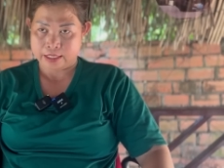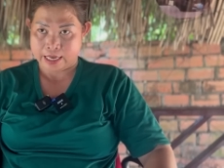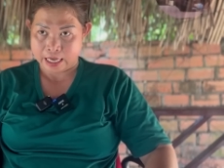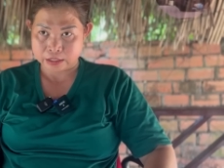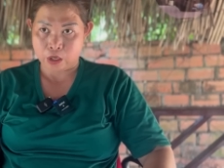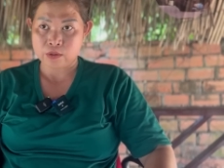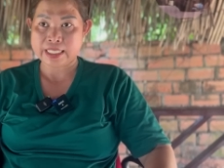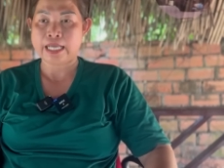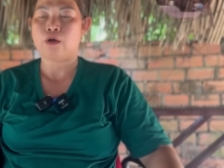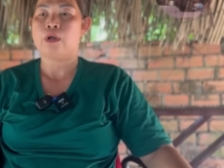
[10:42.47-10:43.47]
ta đang chọn
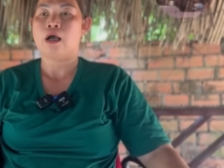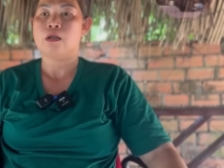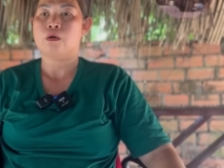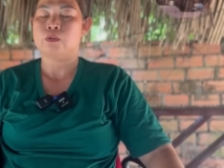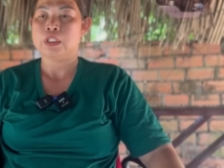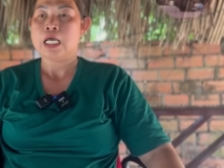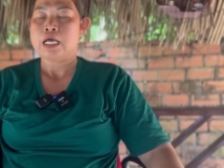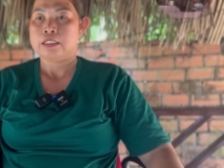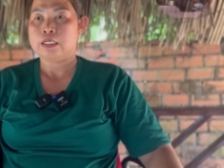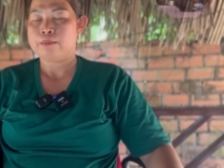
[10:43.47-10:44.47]
xác cô đó luôn
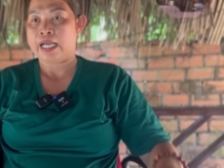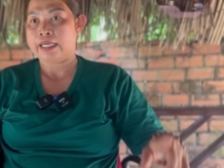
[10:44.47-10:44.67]
nhưng mà